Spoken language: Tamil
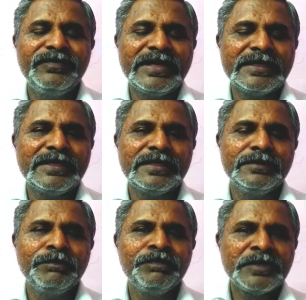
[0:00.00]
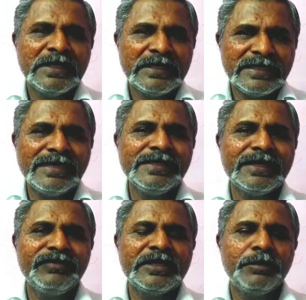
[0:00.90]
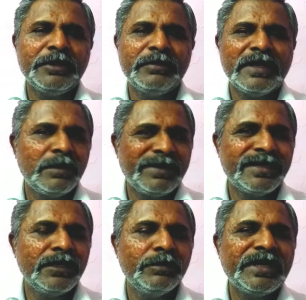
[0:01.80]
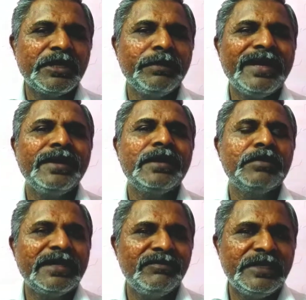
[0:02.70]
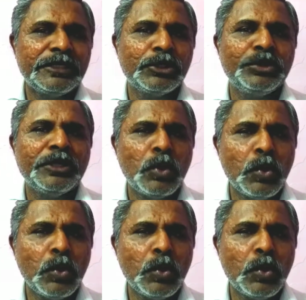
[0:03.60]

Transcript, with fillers: விளக்குகிறது நள்ளிரவுக்கு பின்பாக பனிரெண்டு மணிக்கு மேல் நாம் கண்விழிக்கக்கூடிய